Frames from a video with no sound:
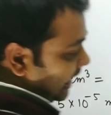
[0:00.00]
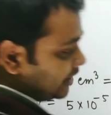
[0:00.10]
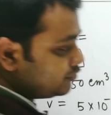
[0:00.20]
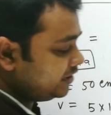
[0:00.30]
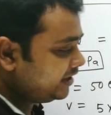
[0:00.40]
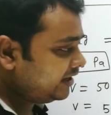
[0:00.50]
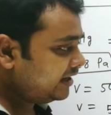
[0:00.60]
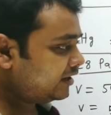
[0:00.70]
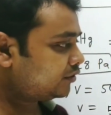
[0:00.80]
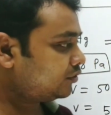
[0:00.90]
অ্যাকচুয়ালি
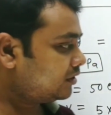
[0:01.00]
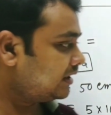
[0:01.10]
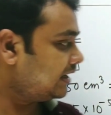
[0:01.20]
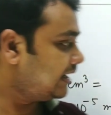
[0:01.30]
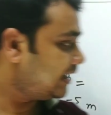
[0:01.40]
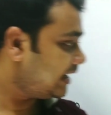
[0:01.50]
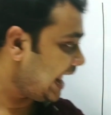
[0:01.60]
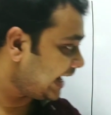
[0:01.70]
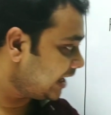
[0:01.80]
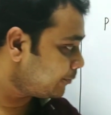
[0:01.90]

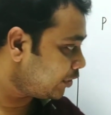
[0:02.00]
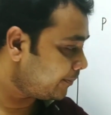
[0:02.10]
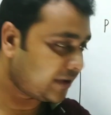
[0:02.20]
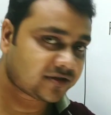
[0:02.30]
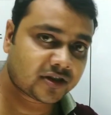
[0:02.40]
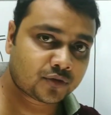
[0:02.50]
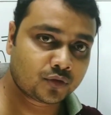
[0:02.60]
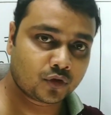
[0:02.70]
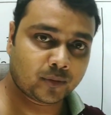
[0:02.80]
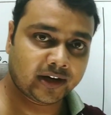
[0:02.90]
একের পরে পাঁচটা
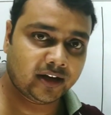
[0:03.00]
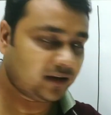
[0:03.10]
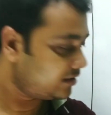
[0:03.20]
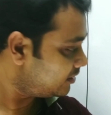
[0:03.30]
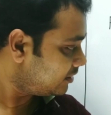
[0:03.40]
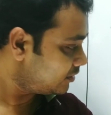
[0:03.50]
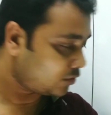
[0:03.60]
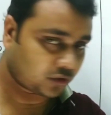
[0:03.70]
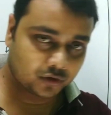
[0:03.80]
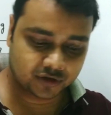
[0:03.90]
শূন্য মানে
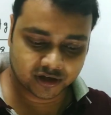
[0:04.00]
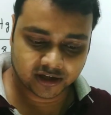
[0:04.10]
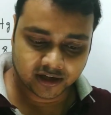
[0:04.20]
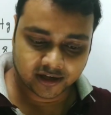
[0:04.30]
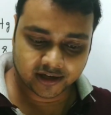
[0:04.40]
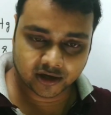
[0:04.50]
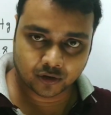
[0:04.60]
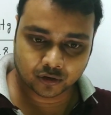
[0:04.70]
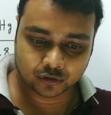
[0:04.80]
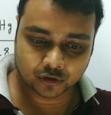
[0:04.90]
কত হচ্ছে
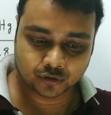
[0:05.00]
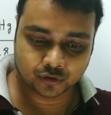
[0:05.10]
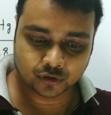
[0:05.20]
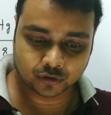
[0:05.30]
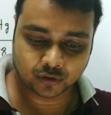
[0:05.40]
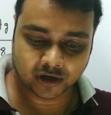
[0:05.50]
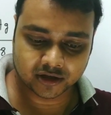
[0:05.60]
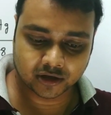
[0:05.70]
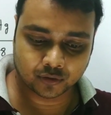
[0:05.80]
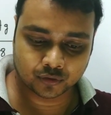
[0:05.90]
একক দশক শতক
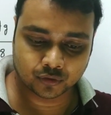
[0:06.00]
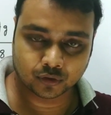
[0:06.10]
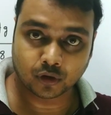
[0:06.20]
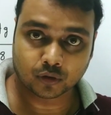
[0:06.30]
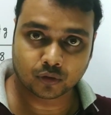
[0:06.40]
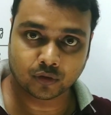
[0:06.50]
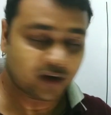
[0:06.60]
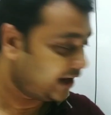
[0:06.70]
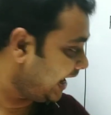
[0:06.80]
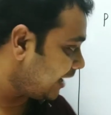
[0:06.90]
হাজার অযুত লক্ষ
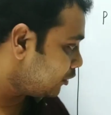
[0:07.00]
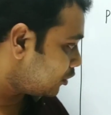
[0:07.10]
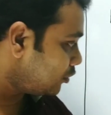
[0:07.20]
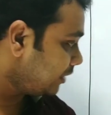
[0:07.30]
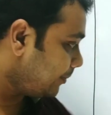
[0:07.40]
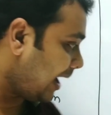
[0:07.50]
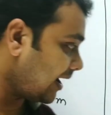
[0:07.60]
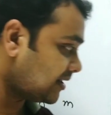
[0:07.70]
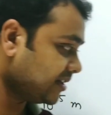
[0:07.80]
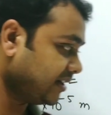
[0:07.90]
এক লক্ষ দিয়ে ভাগ
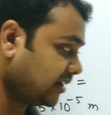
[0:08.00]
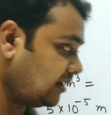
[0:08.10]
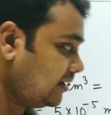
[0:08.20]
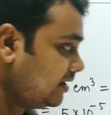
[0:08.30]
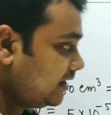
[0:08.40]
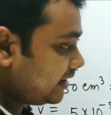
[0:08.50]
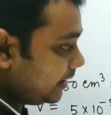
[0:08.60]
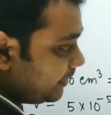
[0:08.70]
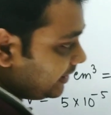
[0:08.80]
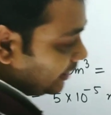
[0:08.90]
আছে এটাকে তার
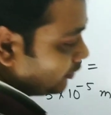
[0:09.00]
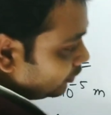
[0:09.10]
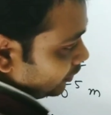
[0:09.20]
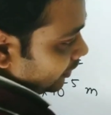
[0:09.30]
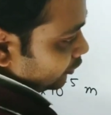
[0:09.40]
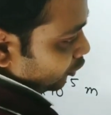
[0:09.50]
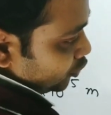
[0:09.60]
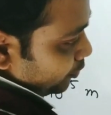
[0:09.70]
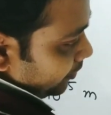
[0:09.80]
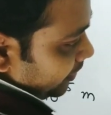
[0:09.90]
মানে দেখো দশমিক